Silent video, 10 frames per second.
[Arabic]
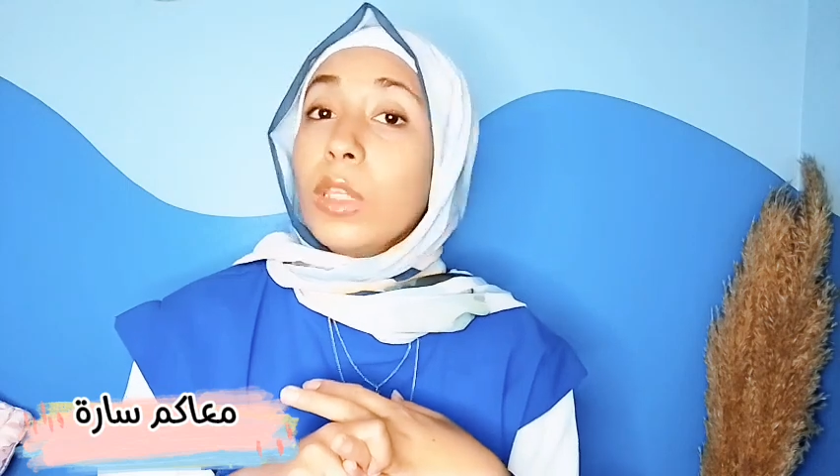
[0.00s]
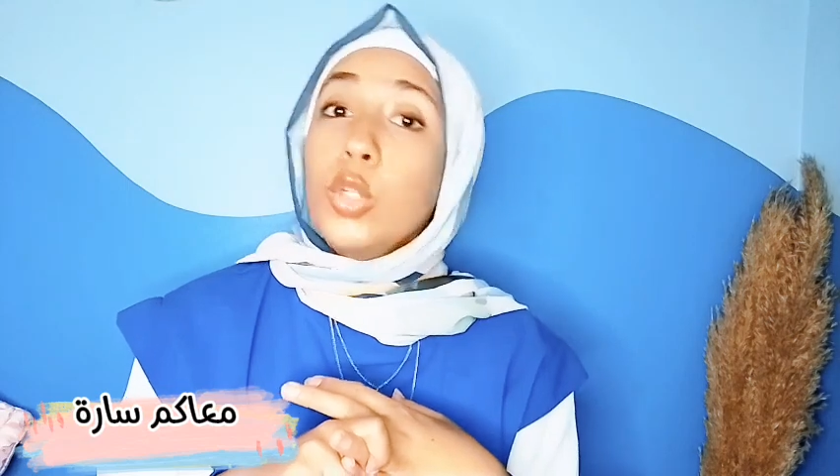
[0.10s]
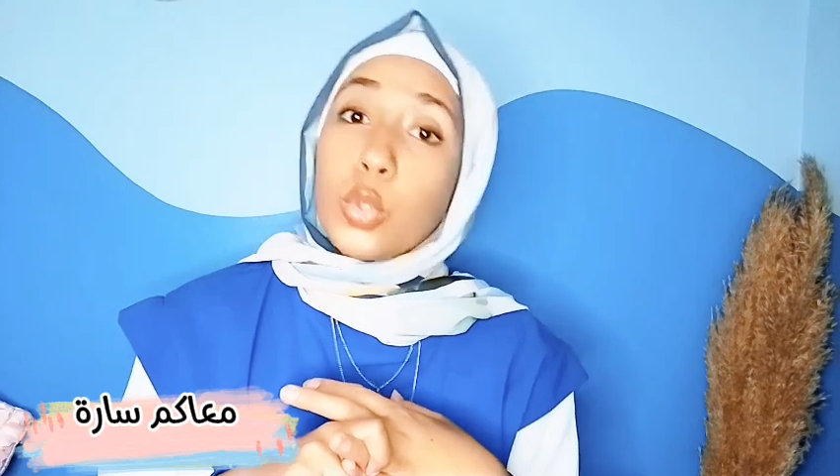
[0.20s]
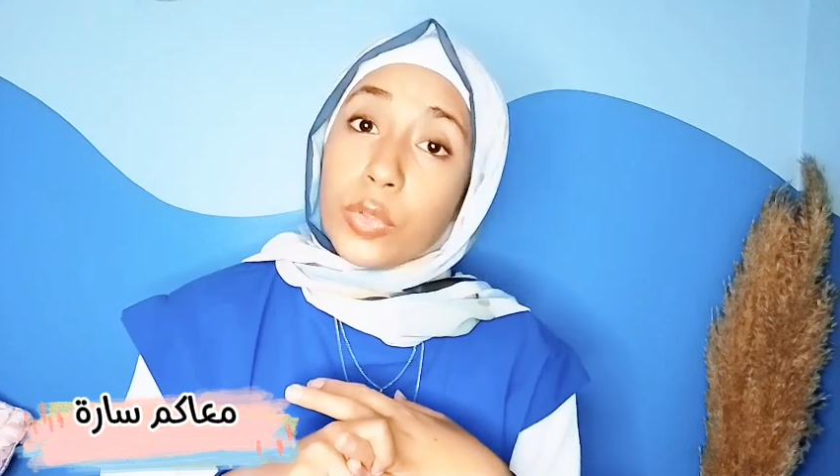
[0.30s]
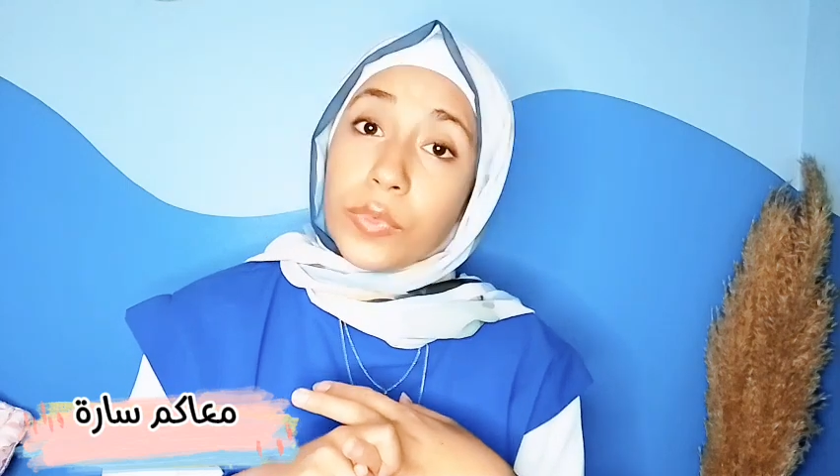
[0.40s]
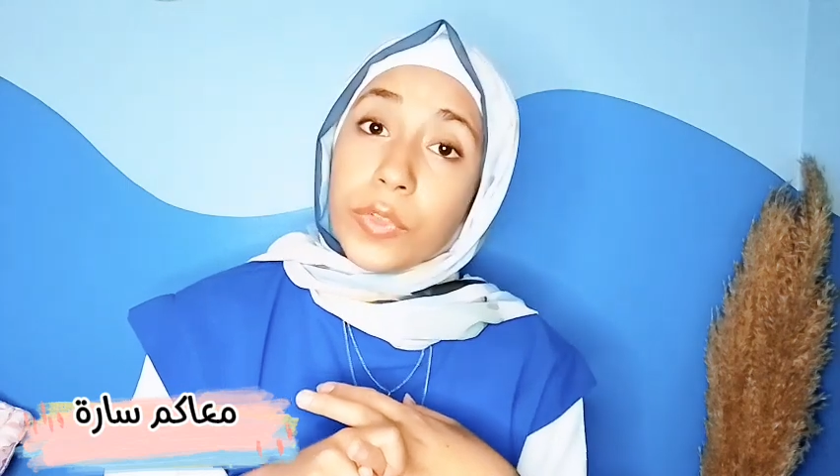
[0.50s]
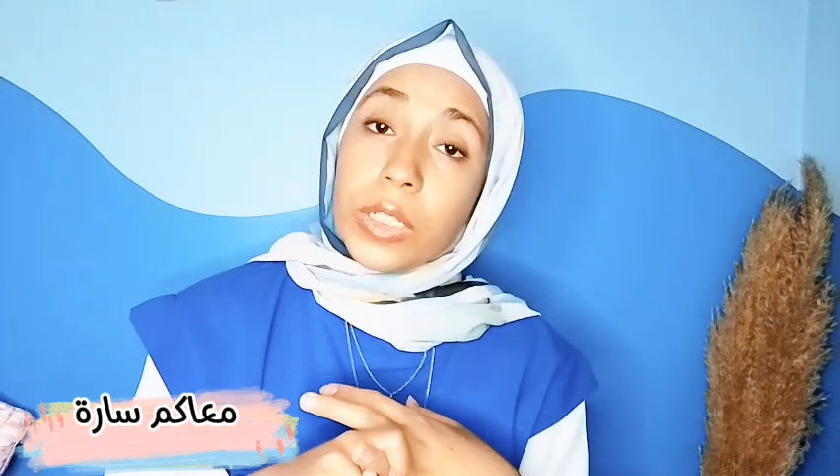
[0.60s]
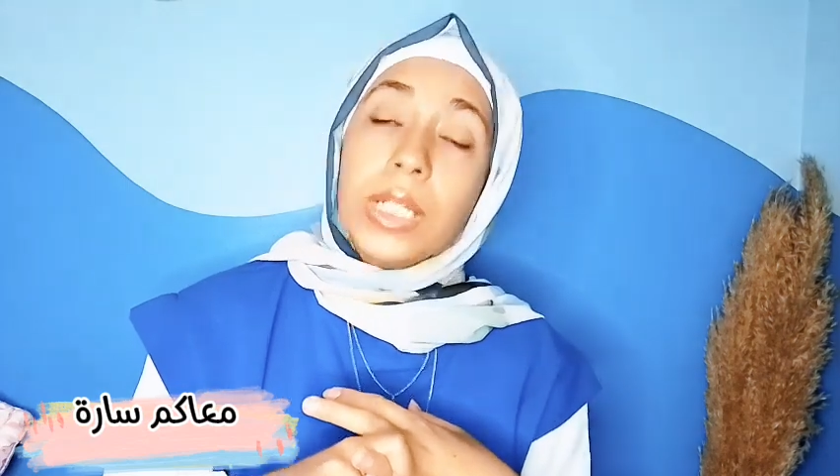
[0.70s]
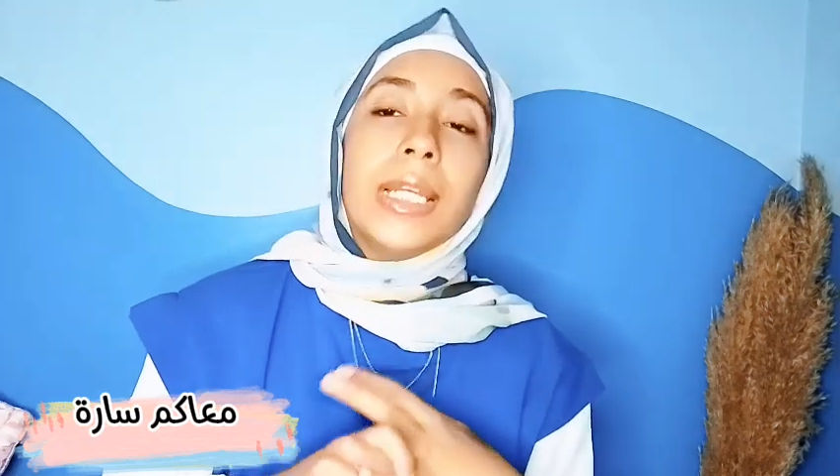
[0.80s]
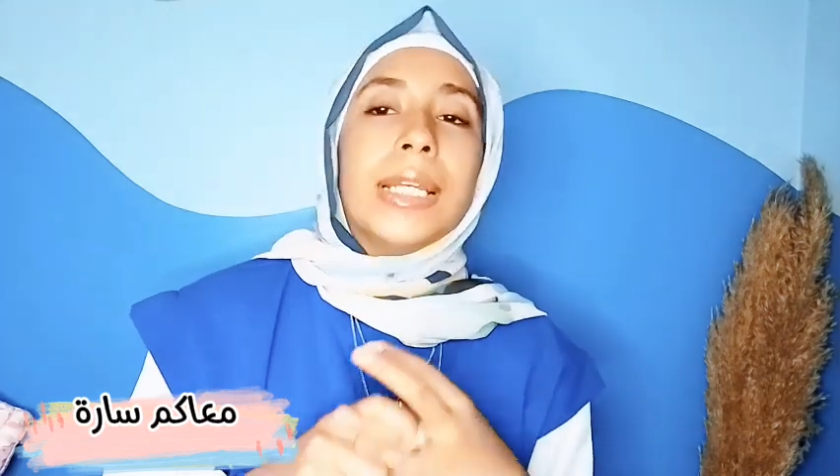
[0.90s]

القرنفل